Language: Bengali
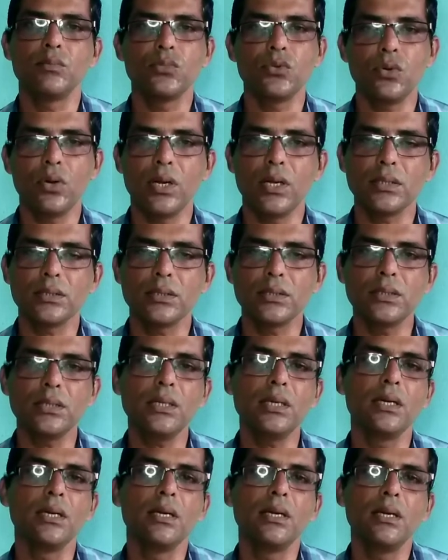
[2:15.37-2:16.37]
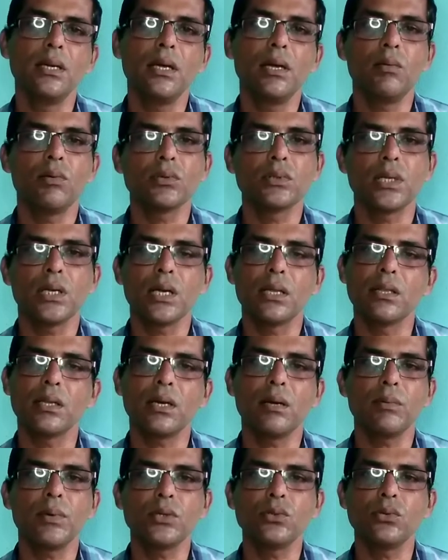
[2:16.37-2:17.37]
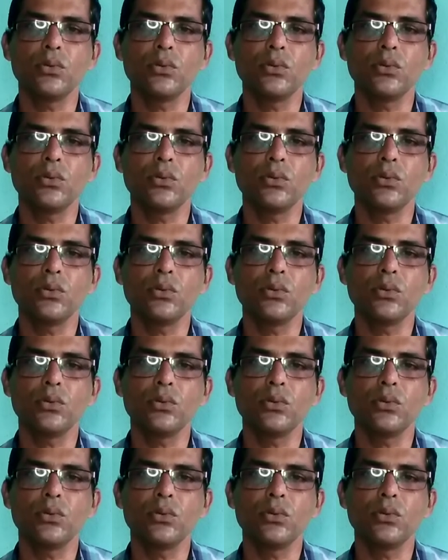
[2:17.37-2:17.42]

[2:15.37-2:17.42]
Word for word: চলে আসছে এবং সেখান থেকে আমরা